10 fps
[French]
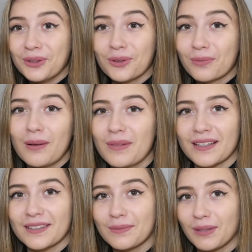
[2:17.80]
Donc bah
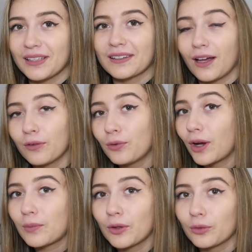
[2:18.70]
merci bah, d'être à fond
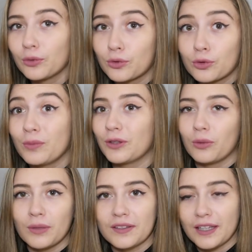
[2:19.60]
avec moi dans YouTube et de
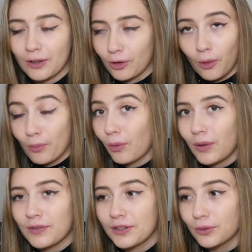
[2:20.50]
m'aider euh, pour
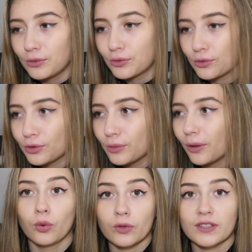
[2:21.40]
mes vidéos YouTube.
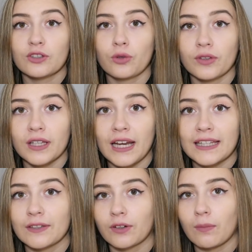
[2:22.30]
Donc cette journée elle
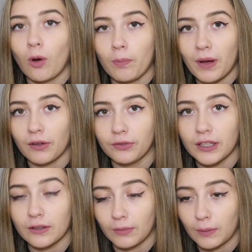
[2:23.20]
était vraiment
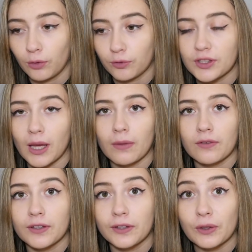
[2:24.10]
parfaite bah, pour finir ma
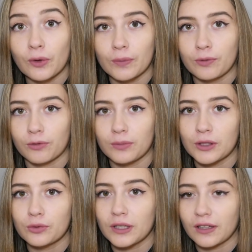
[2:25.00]
vidéo et pour
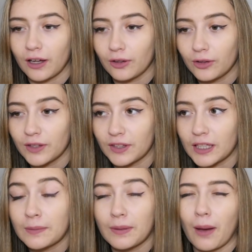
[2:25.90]
filmer tous les try-on. Il faisait
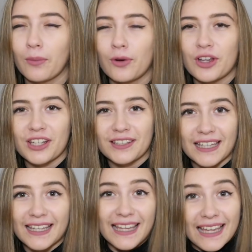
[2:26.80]
hyper beau et
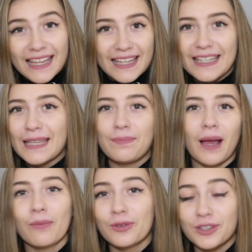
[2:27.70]
j'étais
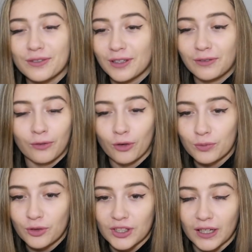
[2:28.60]
hyper motivée. Enfin
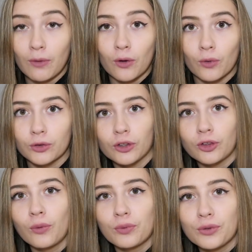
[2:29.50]
franchement j'étais vraiment contente.
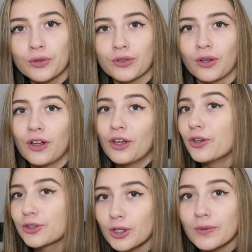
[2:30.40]
En plus
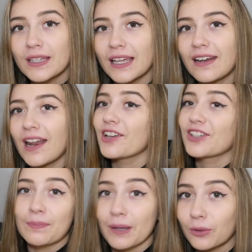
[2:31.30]
ce week-end-là,
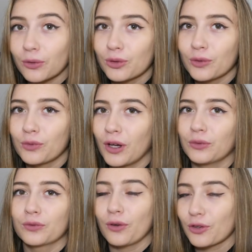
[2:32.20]
j'avais pas trop de devoirs,
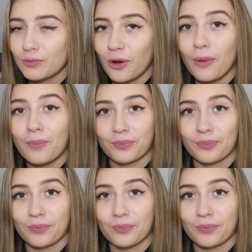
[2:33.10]
donc franchement,